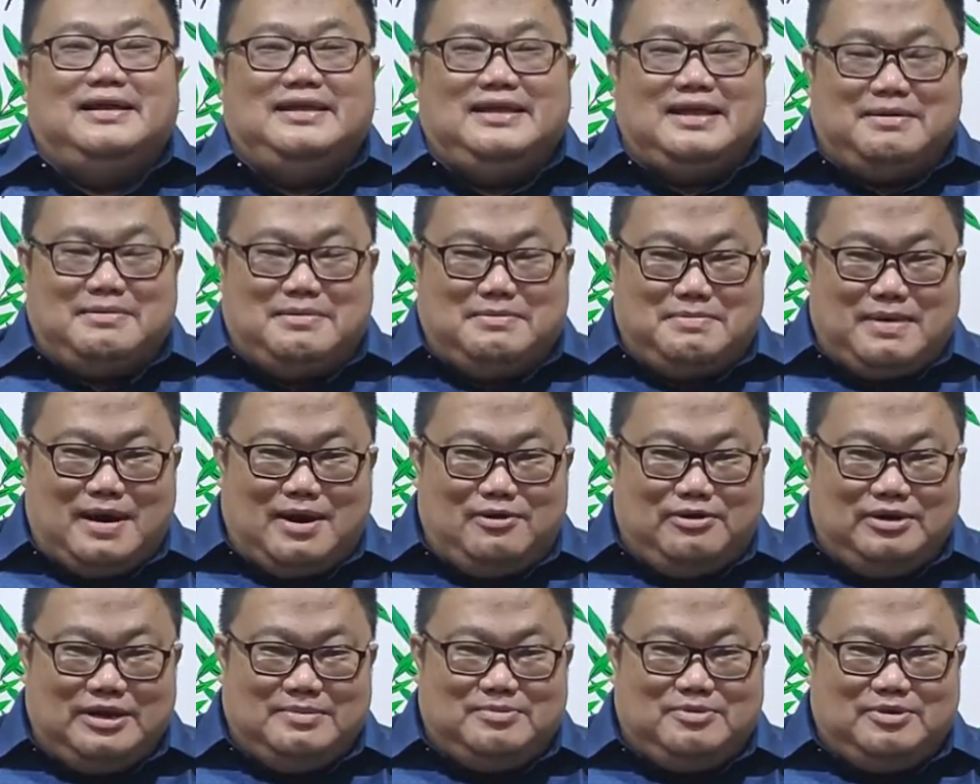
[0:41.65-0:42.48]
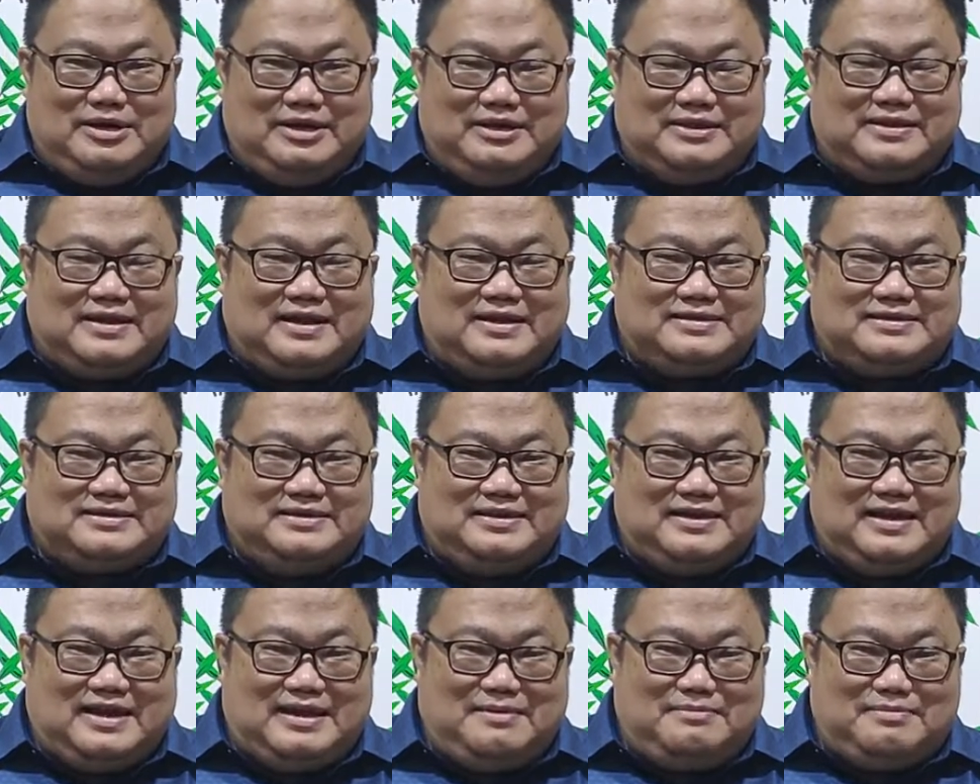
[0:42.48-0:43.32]
yang membangun imunitas di
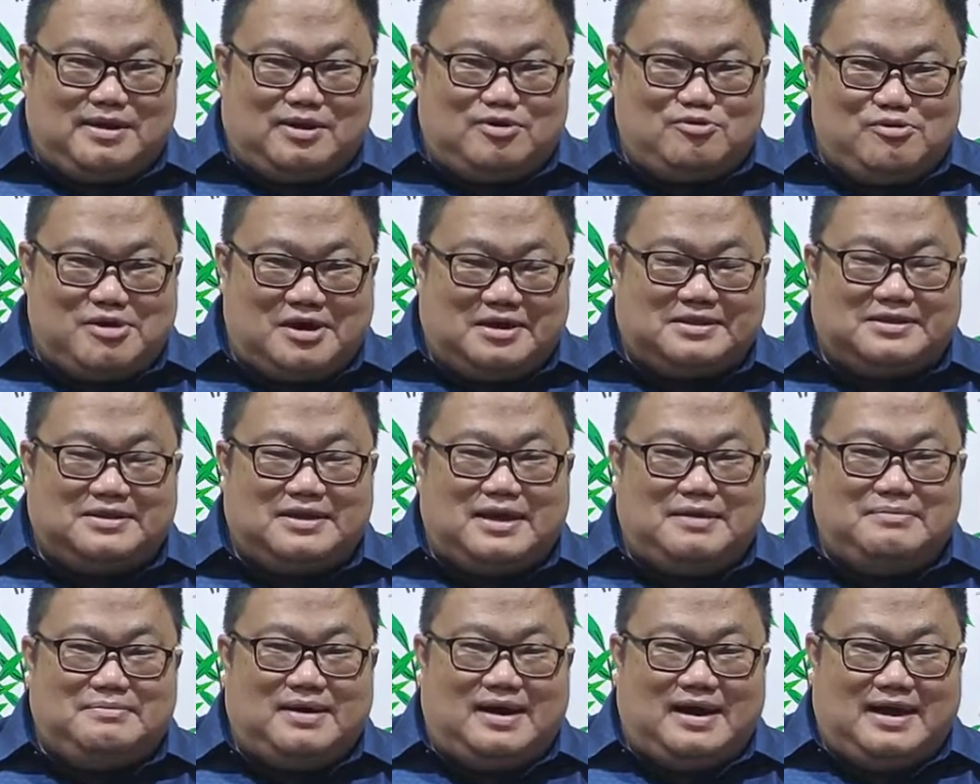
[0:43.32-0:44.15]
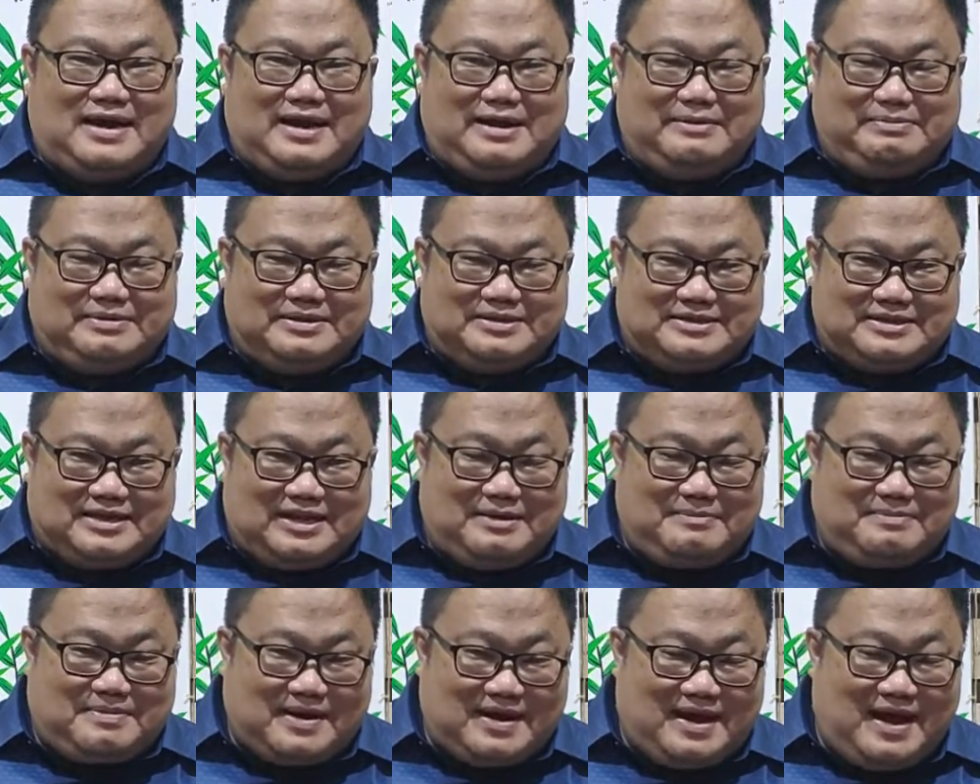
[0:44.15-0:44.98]
dalam kekuatan menghadapi
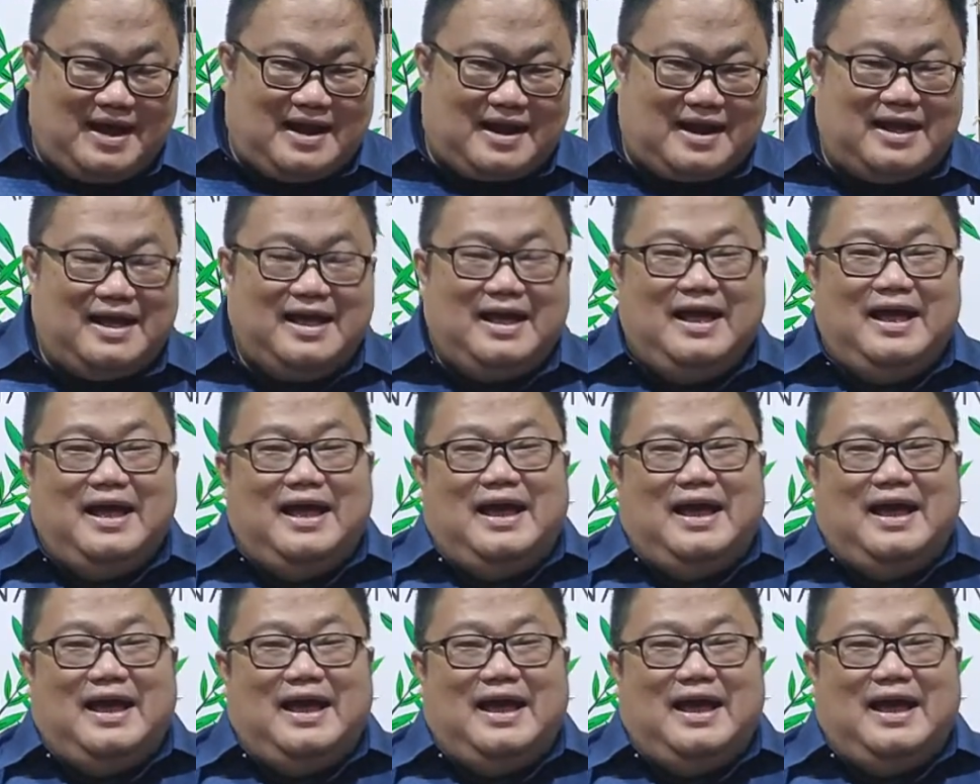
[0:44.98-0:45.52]
segala perkara.